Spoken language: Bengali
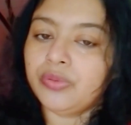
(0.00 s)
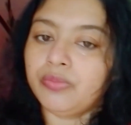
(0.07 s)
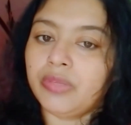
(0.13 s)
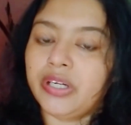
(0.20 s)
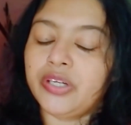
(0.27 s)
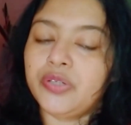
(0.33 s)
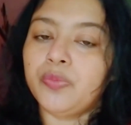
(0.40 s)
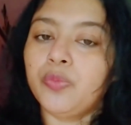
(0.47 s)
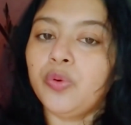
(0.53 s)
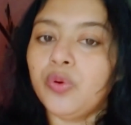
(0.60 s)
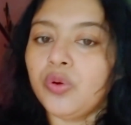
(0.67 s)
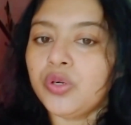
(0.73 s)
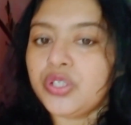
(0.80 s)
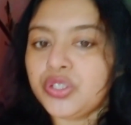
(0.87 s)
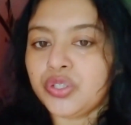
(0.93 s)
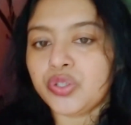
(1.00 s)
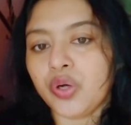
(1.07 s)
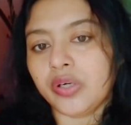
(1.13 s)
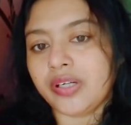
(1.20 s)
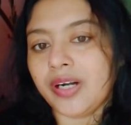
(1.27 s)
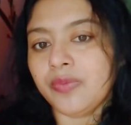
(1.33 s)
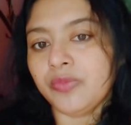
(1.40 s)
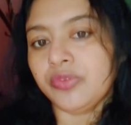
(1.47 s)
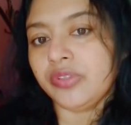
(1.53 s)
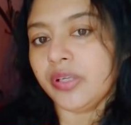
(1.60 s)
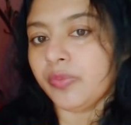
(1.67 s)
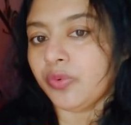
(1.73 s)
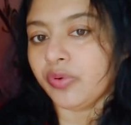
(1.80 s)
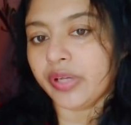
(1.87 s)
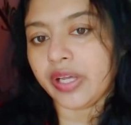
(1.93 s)
মানে ভোর ছটার মধ্যে
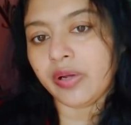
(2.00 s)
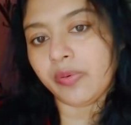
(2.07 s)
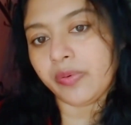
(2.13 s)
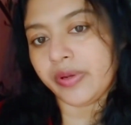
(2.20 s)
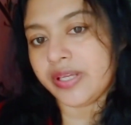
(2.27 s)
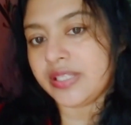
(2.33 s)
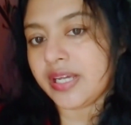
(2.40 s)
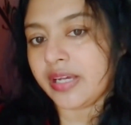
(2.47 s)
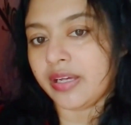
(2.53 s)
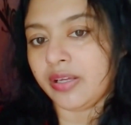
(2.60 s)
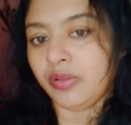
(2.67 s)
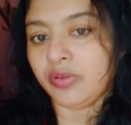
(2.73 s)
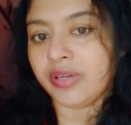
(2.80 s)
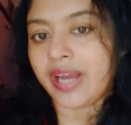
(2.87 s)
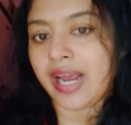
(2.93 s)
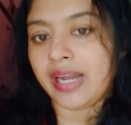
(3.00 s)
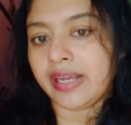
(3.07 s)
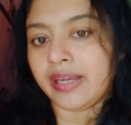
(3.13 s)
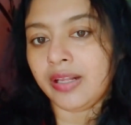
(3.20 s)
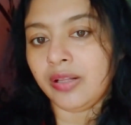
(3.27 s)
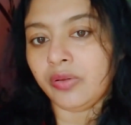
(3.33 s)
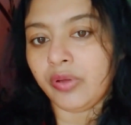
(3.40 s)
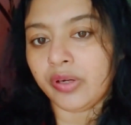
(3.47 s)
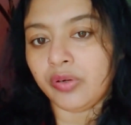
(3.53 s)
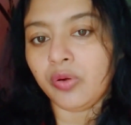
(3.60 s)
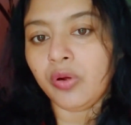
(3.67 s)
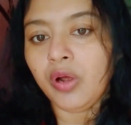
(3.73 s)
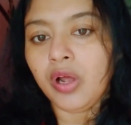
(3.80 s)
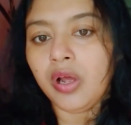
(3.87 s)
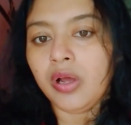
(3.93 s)
বুকিং হয়ে যায় কিন্তু গেলে কিন্তু একটু
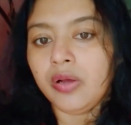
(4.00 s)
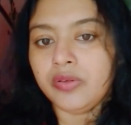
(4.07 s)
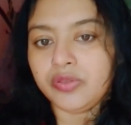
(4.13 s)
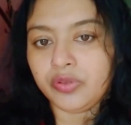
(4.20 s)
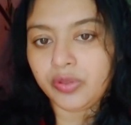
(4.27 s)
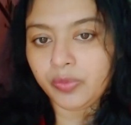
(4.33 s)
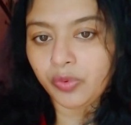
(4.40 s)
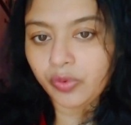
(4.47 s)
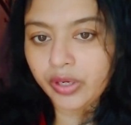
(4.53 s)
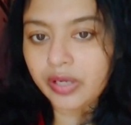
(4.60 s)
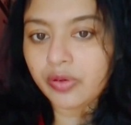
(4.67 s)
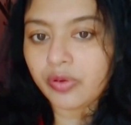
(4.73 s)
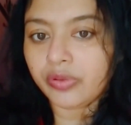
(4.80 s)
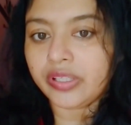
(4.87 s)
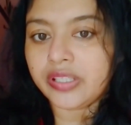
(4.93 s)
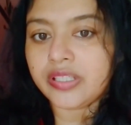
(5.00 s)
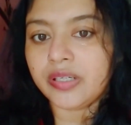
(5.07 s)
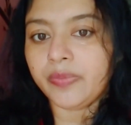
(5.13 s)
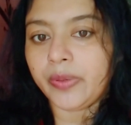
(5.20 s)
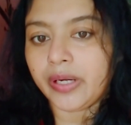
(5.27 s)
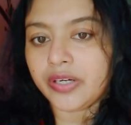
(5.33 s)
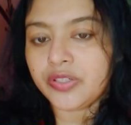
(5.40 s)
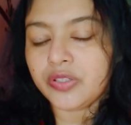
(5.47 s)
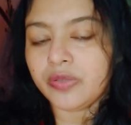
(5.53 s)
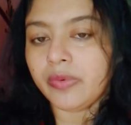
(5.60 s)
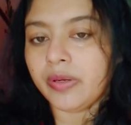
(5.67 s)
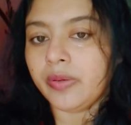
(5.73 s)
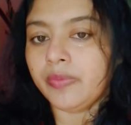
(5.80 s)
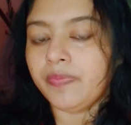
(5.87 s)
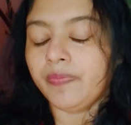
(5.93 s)
যদি বুকিং করতে চান ফেরার
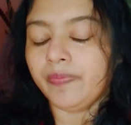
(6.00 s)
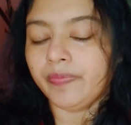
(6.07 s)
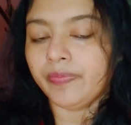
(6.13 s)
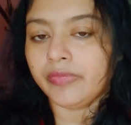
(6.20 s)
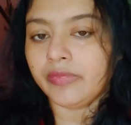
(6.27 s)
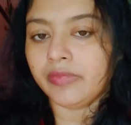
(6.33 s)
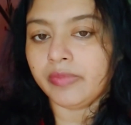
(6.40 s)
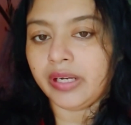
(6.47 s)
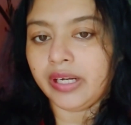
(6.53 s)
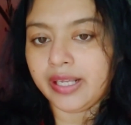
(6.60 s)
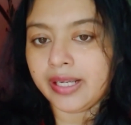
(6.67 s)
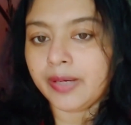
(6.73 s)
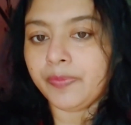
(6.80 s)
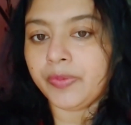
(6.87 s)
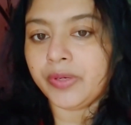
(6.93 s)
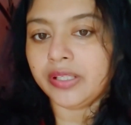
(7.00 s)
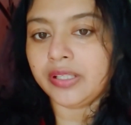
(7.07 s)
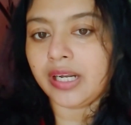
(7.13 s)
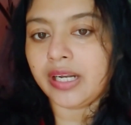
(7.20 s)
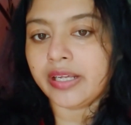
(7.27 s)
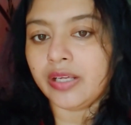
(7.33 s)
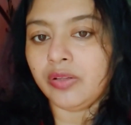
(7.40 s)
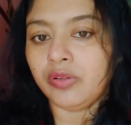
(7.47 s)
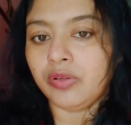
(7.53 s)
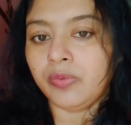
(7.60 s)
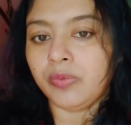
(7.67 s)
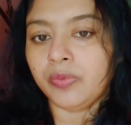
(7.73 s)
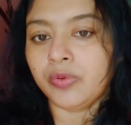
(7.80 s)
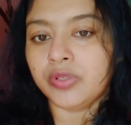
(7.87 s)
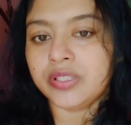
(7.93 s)
সময় হেলিকপ্টার তাহলে কিন্তু
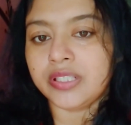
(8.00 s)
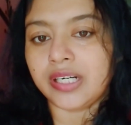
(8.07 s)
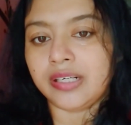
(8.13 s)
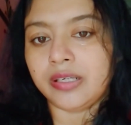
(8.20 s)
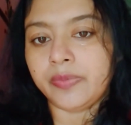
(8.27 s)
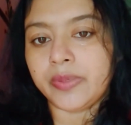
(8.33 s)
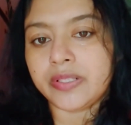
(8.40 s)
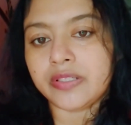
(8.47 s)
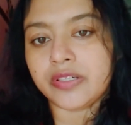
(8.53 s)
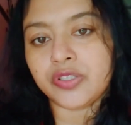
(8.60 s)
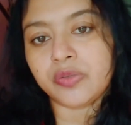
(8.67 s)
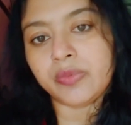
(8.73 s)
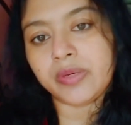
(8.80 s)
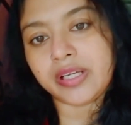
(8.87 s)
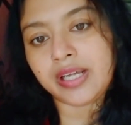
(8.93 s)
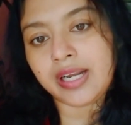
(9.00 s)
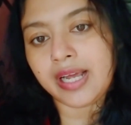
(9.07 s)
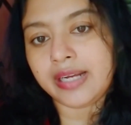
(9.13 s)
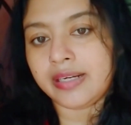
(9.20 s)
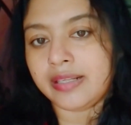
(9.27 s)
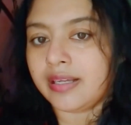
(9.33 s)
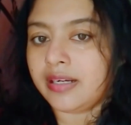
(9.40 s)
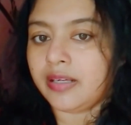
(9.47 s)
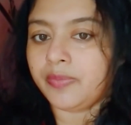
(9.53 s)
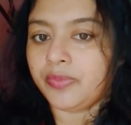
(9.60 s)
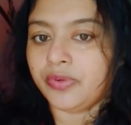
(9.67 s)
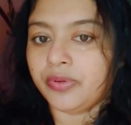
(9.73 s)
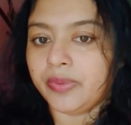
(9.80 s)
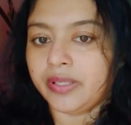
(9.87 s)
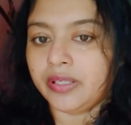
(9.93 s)
ভোর চারটে পাঁচটার সময় গিয়ে লাইনে দাঁড়িয়ে
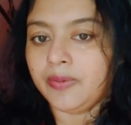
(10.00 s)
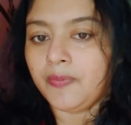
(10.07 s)
পড়বেন